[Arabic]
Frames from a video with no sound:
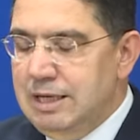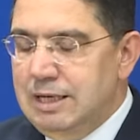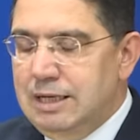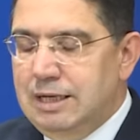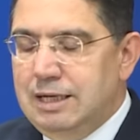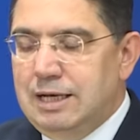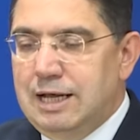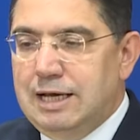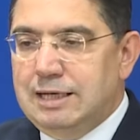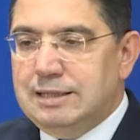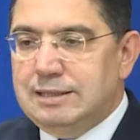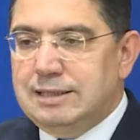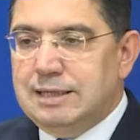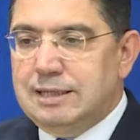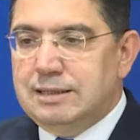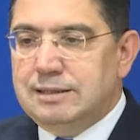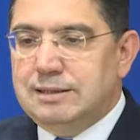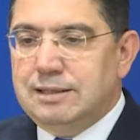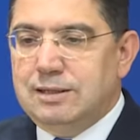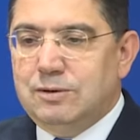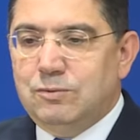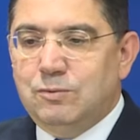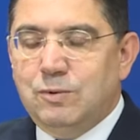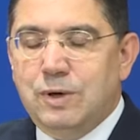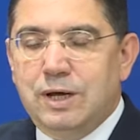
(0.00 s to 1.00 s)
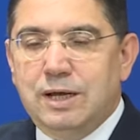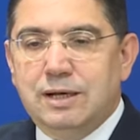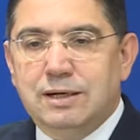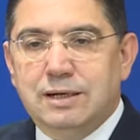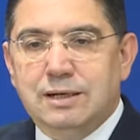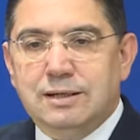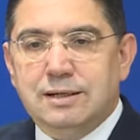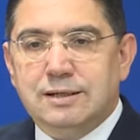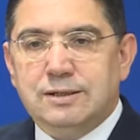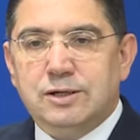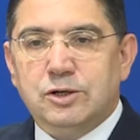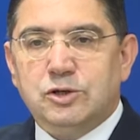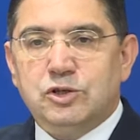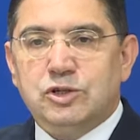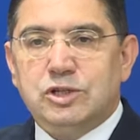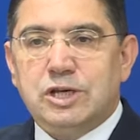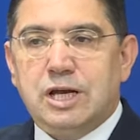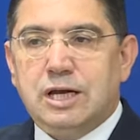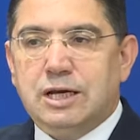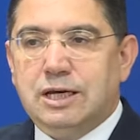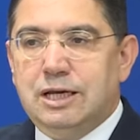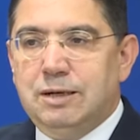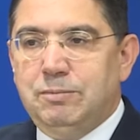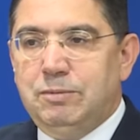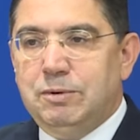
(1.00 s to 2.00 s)
الاساسي هو اننا
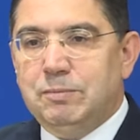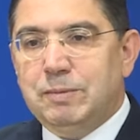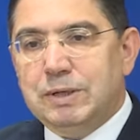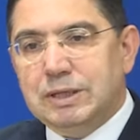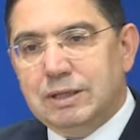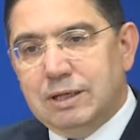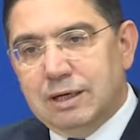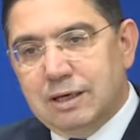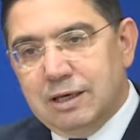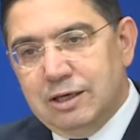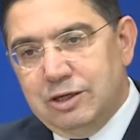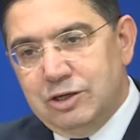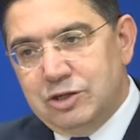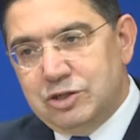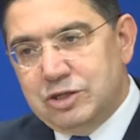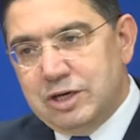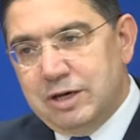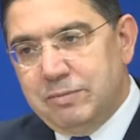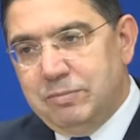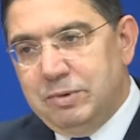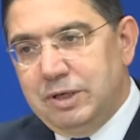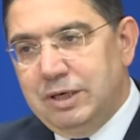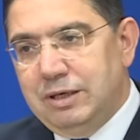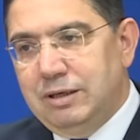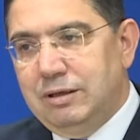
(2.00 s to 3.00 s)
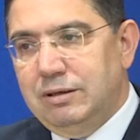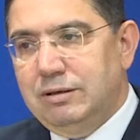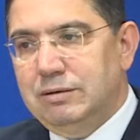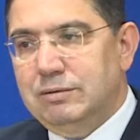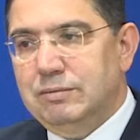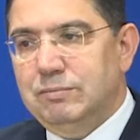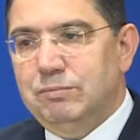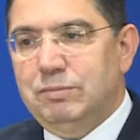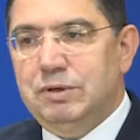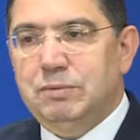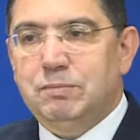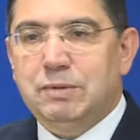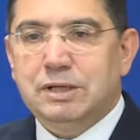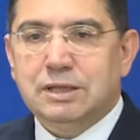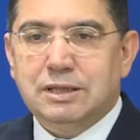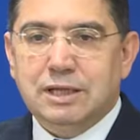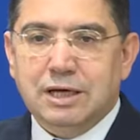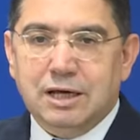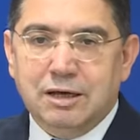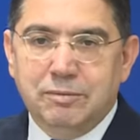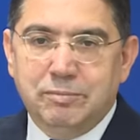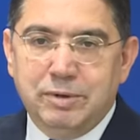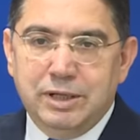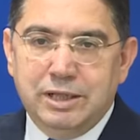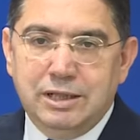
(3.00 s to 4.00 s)
نشتغل بمنطق ايجابي
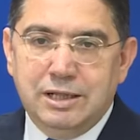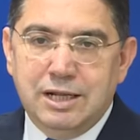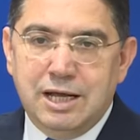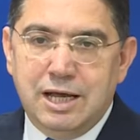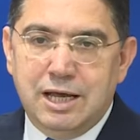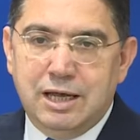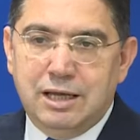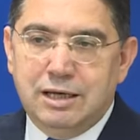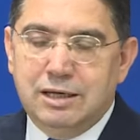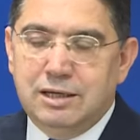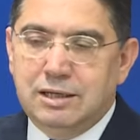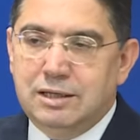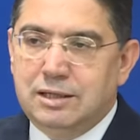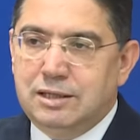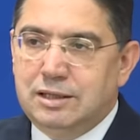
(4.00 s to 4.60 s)
بمنطق بناء